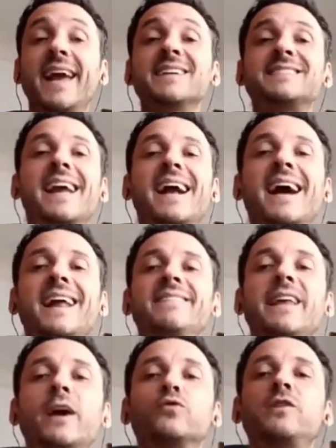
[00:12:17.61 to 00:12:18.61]
que se
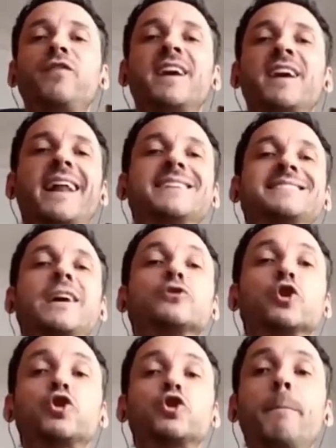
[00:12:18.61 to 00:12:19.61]
encargan de justificar hacia
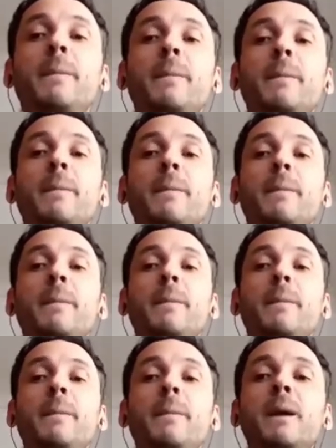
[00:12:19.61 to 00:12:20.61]
nosotros
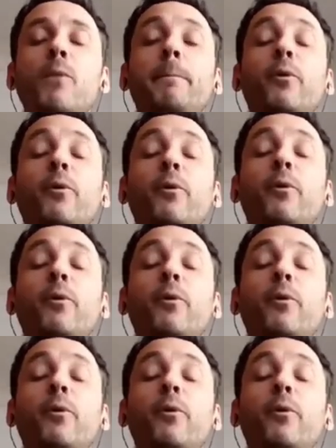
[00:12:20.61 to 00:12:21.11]
mismos